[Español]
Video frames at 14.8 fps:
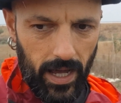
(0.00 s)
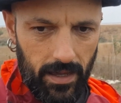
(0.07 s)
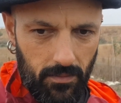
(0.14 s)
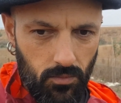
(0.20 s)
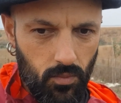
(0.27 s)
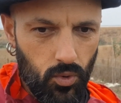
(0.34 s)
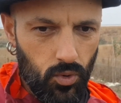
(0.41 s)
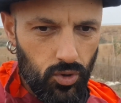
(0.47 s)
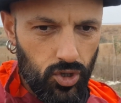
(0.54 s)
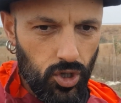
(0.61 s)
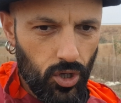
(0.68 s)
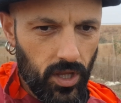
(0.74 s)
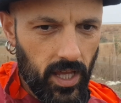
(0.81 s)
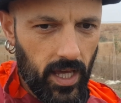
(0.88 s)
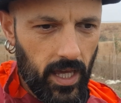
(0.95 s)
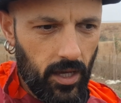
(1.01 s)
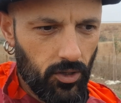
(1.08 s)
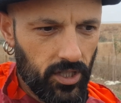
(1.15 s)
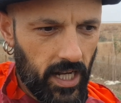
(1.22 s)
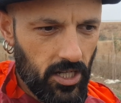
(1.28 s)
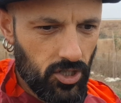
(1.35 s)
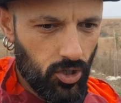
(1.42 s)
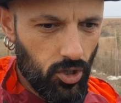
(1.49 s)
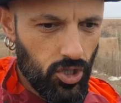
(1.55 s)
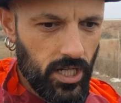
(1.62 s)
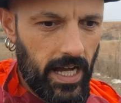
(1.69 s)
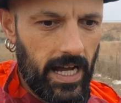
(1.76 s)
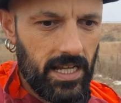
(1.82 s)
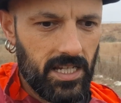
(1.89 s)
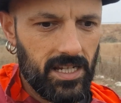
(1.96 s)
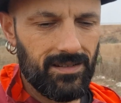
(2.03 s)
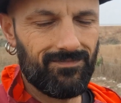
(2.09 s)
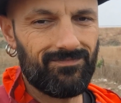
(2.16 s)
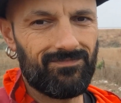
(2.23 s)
hay mucho de otras cosas,